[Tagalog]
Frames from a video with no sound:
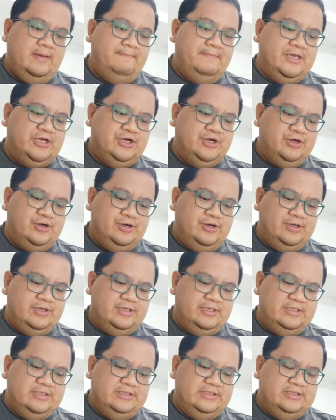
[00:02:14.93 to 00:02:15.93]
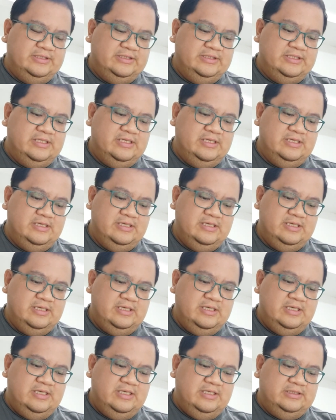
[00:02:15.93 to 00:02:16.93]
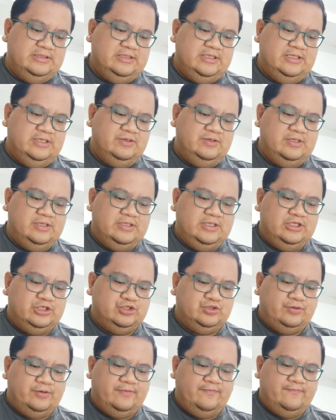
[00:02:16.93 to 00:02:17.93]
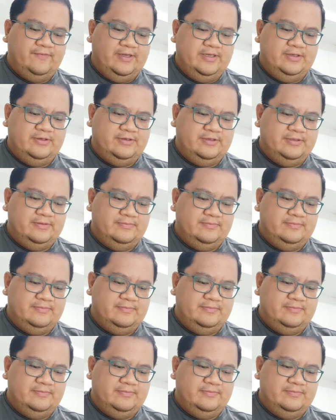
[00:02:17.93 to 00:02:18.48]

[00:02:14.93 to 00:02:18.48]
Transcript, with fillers: because security chore ba yun